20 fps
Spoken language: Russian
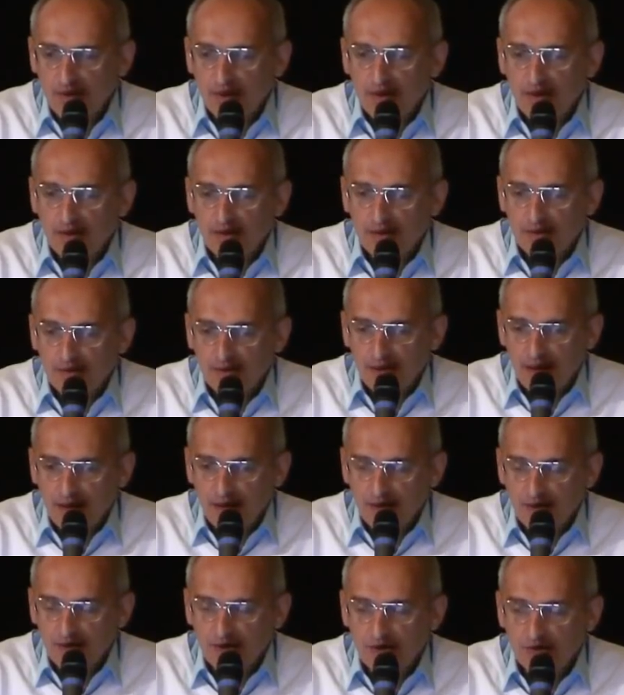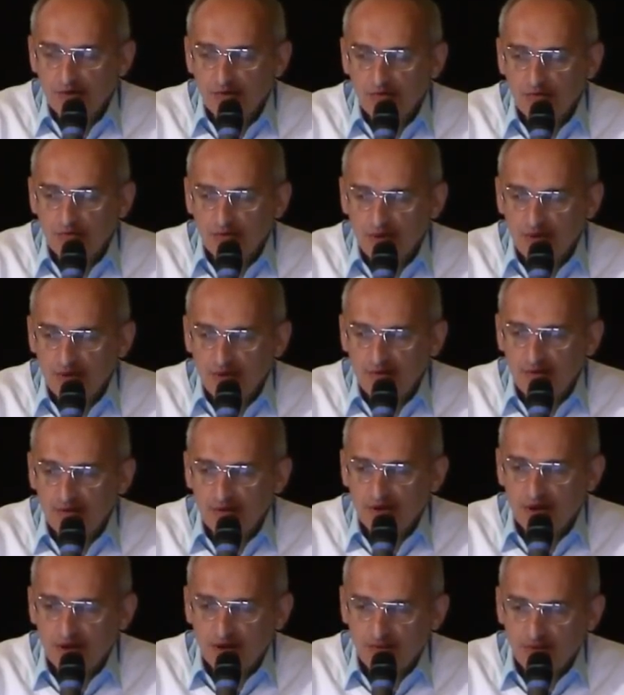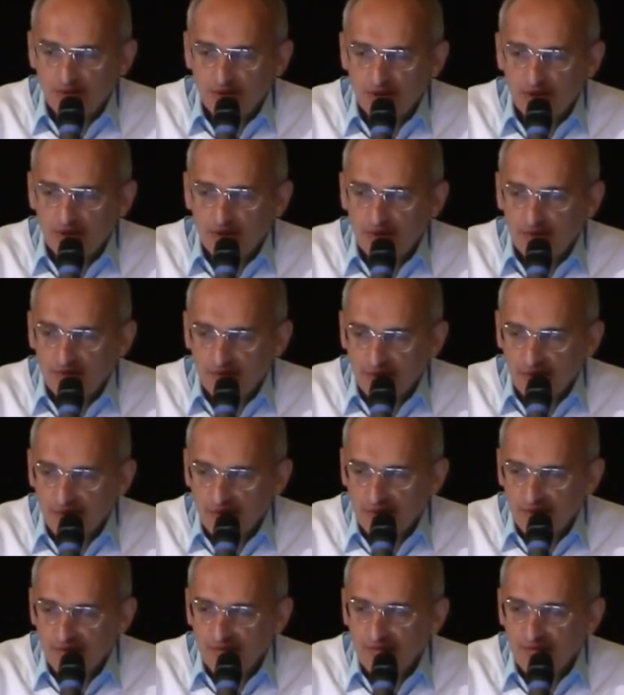это значит, что нужно совершать пожертвования.